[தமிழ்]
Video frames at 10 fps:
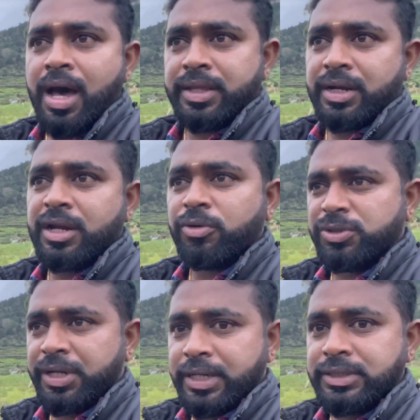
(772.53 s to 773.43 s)
அதனால
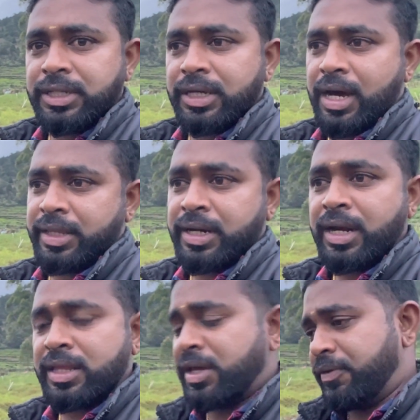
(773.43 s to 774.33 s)
கொஞ்சம் ரிஸ்க்கு
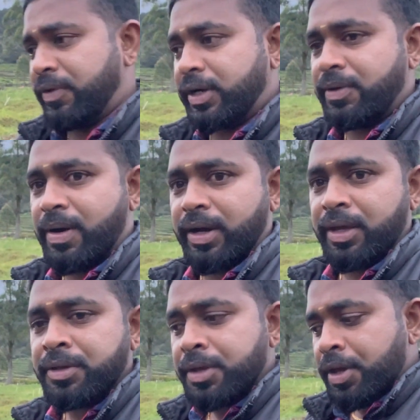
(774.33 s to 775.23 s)
அதனால தான் இவர்கிட்ட
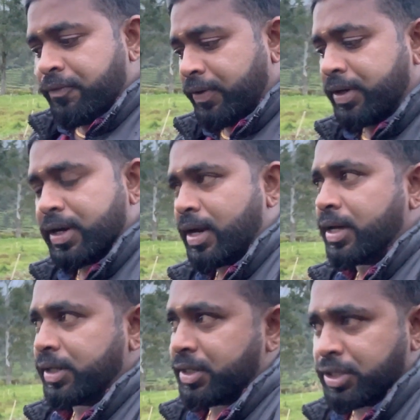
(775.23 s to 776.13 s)
வாங்கினேன் ஃபில்ட்ரு
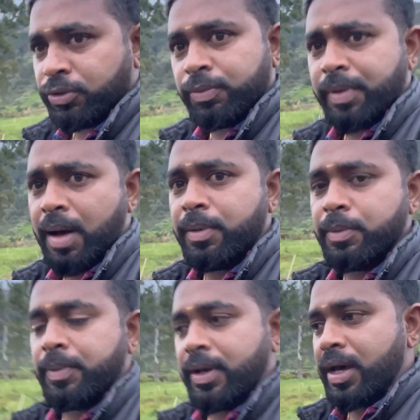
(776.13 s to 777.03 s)
நல்லாயிருக்கு எந்த ஒரு
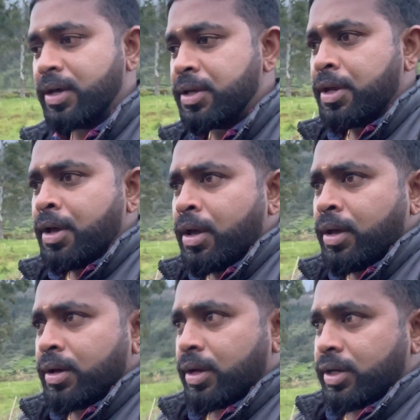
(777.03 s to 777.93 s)
ப்ராப்ளமும் இல்லை
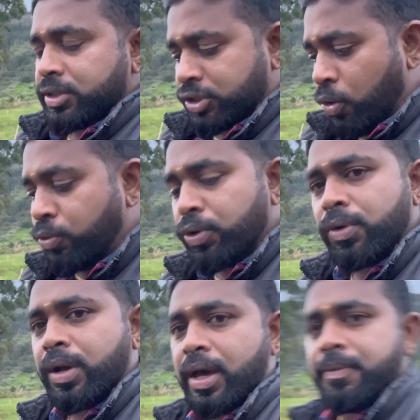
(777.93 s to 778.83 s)

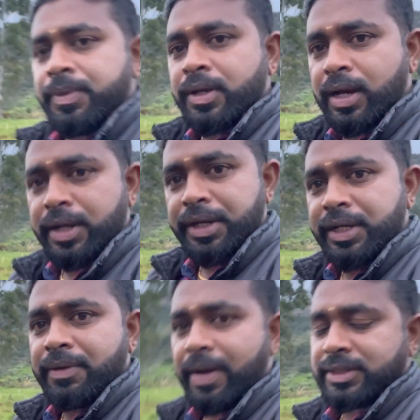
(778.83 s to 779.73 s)
சவுண்டும் இல்லை நல்லா
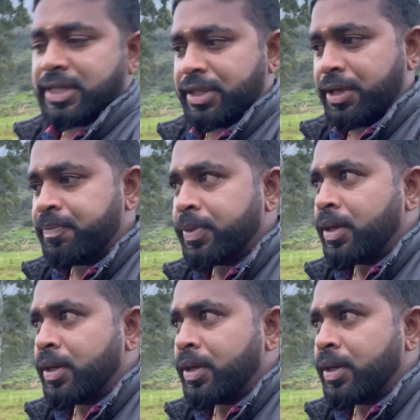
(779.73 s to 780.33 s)
நீட்டாக வேலை செய்யுது